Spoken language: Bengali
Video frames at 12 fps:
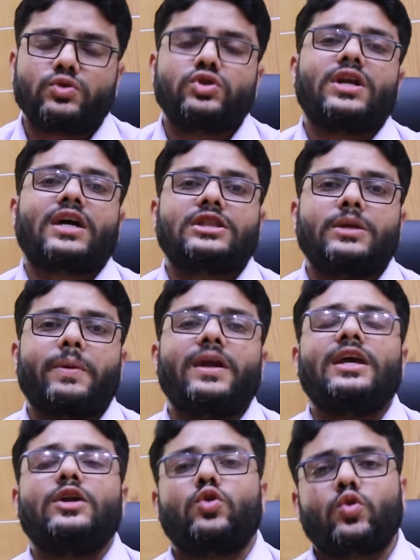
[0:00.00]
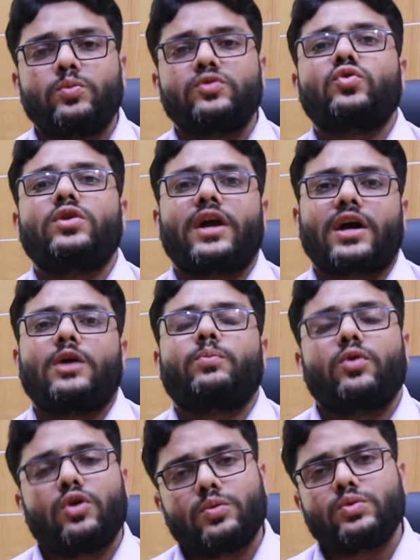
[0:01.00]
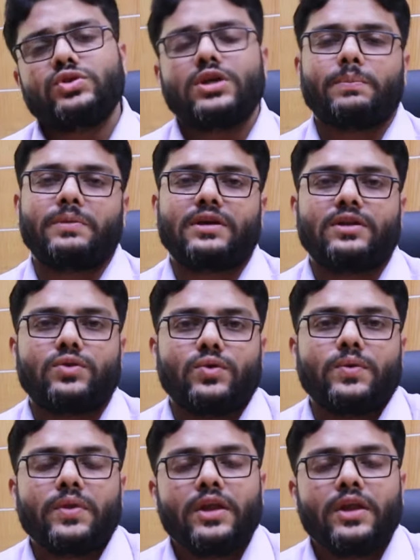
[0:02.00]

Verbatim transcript: অবশ্যই রাখতে পারেন এই ডকুমেন্টসগুলো রাখার পরে অবশ্যই আপনি কিন্তু